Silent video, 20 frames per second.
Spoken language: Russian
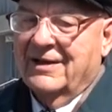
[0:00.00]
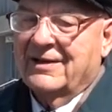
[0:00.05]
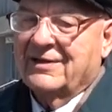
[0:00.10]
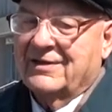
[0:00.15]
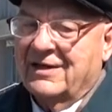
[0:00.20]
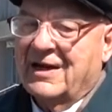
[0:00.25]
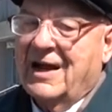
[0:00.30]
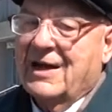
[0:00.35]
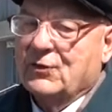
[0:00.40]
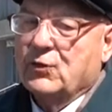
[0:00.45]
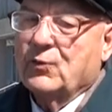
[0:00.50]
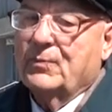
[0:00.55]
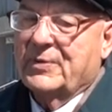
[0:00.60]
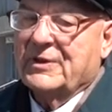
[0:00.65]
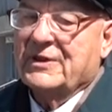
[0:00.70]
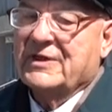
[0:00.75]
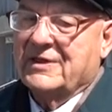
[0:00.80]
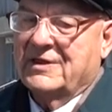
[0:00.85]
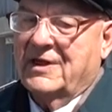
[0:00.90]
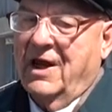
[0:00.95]
сразу
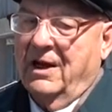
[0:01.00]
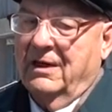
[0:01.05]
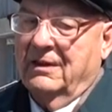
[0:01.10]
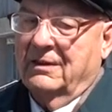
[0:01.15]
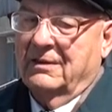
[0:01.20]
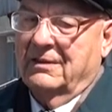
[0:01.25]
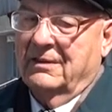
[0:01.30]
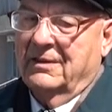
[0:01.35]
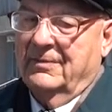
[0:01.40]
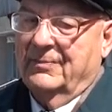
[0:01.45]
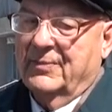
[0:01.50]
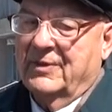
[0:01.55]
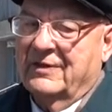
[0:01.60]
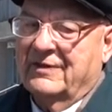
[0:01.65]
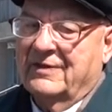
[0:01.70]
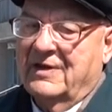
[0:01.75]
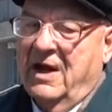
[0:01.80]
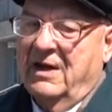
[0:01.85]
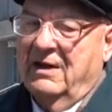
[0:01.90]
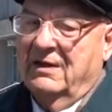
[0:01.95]
признал. И
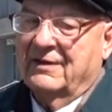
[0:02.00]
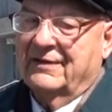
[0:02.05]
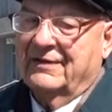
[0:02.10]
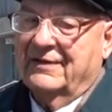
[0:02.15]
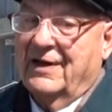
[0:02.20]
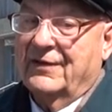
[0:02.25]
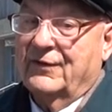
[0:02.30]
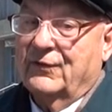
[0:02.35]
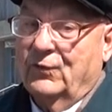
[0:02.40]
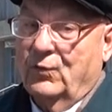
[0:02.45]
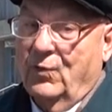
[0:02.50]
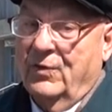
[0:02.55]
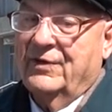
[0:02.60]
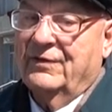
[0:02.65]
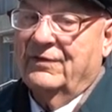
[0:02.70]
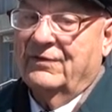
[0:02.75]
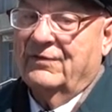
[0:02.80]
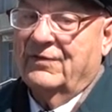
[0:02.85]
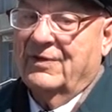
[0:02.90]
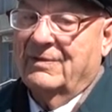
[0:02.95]
признал с
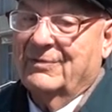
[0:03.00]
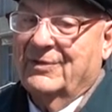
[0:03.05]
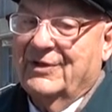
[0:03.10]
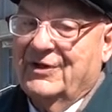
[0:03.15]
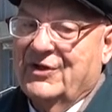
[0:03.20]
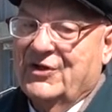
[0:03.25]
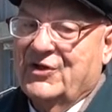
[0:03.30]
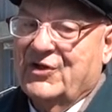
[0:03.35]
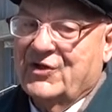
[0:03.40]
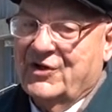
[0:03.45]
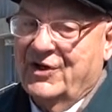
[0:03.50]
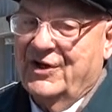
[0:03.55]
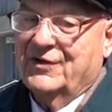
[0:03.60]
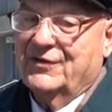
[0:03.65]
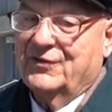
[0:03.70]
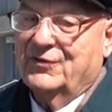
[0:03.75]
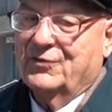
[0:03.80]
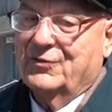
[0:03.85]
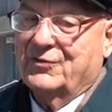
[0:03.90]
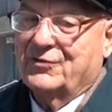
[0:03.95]
достоинством и с
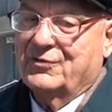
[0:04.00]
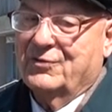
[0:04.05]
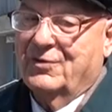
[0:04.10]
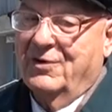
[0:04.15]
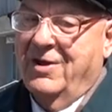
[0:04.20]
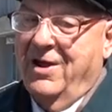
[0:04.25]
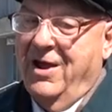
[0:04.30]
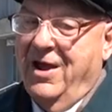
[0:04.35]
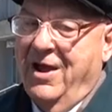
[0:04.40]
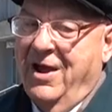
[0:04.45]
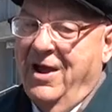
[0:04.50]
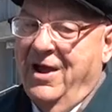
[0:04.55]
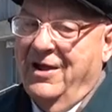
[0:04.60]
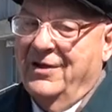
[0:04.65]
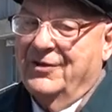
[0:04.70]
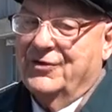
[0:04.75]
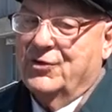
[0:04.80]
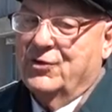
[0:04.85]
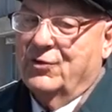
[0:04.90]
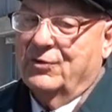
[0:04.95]
честью, что
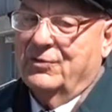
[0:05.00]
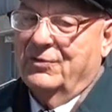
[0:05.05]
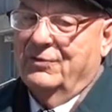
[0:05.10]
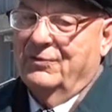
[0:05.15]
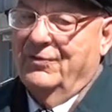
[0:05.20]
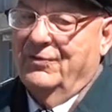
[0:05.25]
что-то